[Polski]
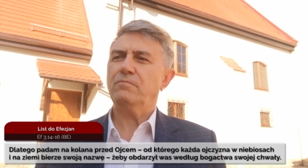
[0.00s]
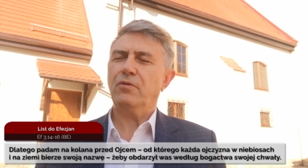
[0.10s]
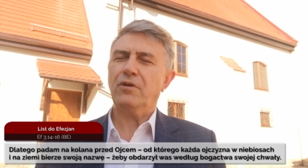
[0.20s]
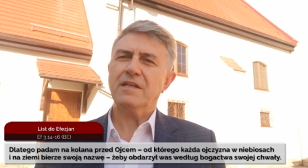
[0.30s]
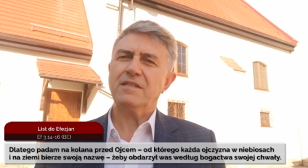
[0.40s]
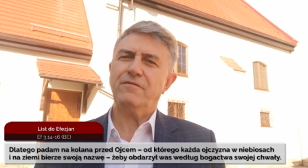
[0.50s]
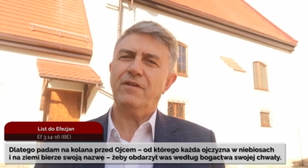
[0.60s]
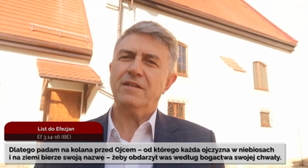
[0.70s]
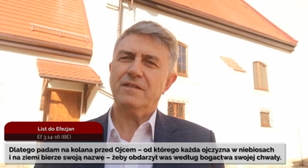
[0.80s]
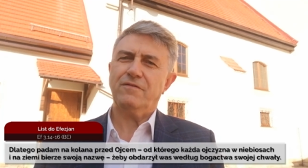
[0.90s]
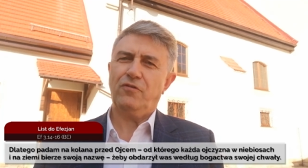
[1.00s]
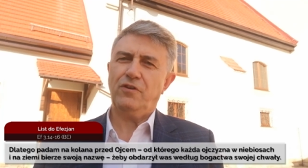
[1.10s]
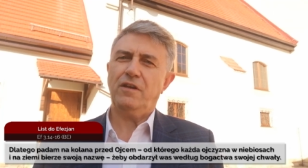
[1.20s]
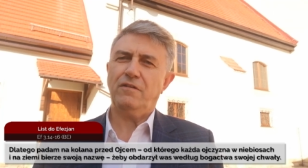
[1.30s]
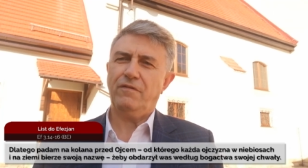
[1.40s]
bogactwa
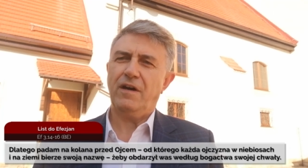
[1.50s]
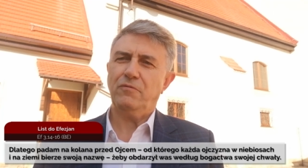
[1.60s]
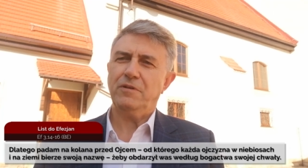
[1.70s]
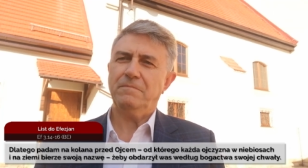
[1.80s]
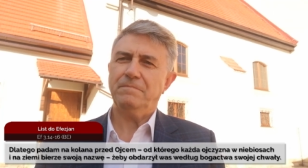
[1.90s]
swojej chwały.